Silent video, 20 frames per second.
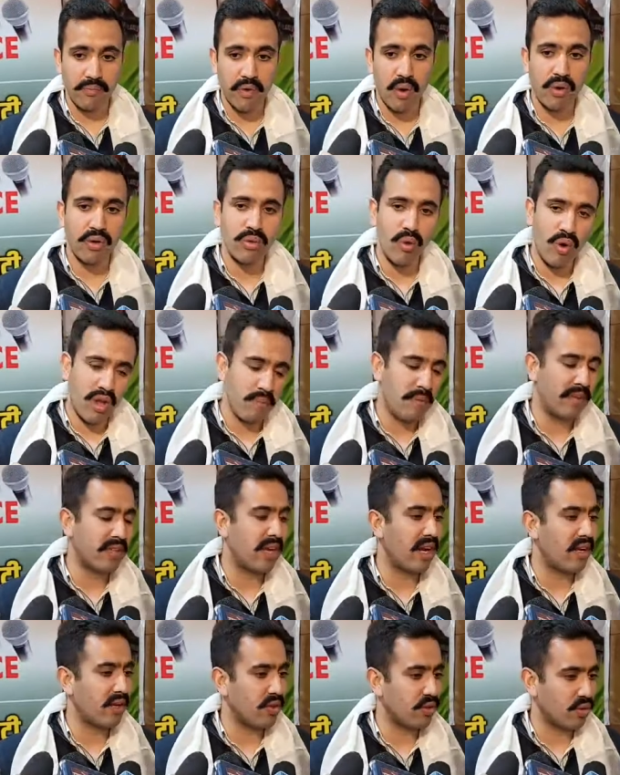और कोई भी
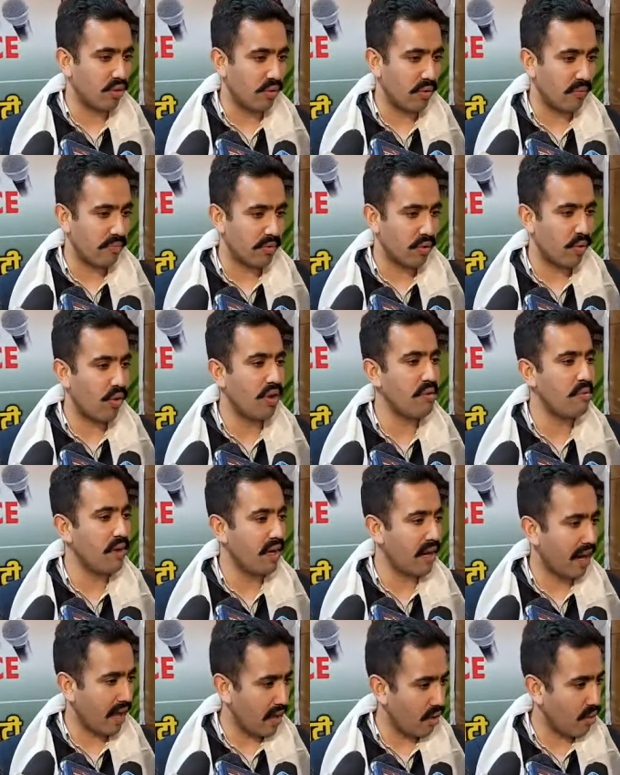चैलेंज हो कोई
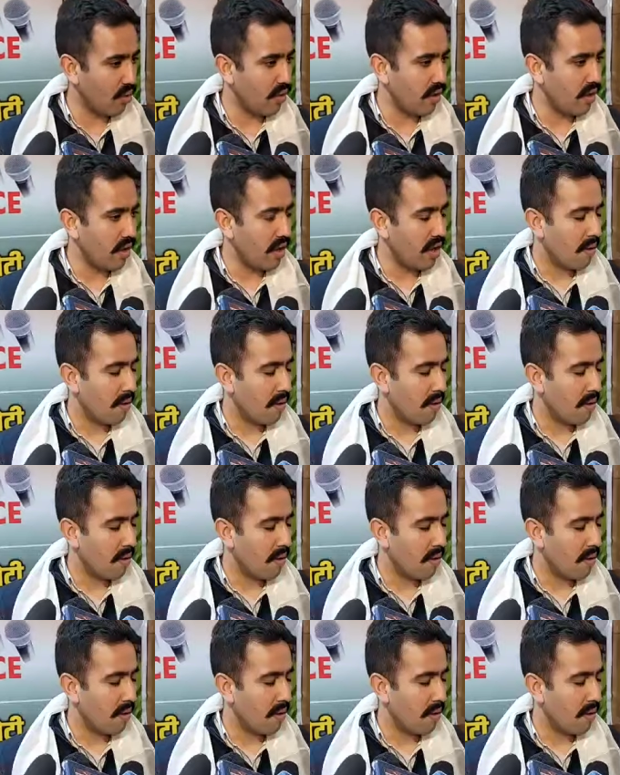भी लड़ाई हो